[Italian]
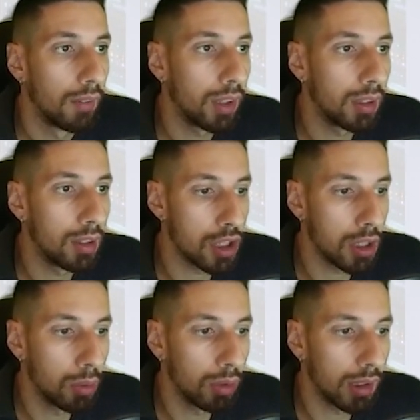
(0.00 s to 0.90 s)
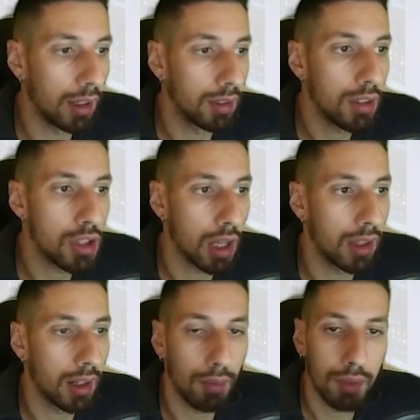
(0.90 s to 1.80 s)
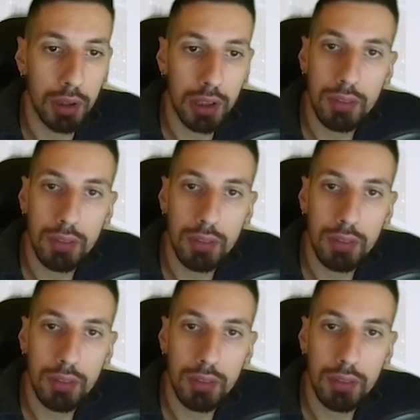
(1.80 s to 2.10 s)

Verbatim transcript: 25 utenti eccetera fino